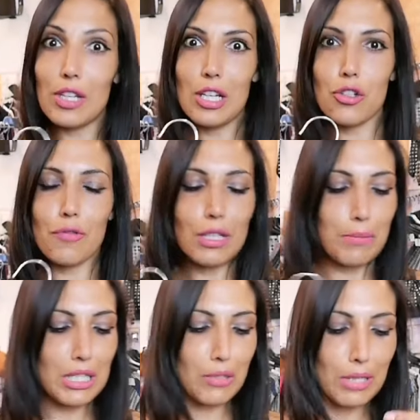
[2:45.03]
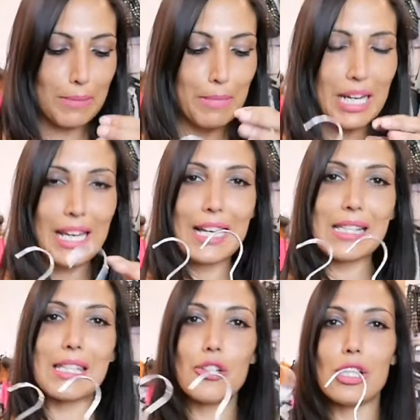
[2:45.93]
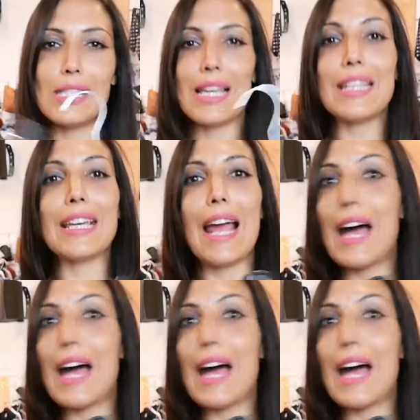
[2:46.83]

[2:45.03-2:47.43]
fine ci cioè vado a mettere quelle belle elasticizzate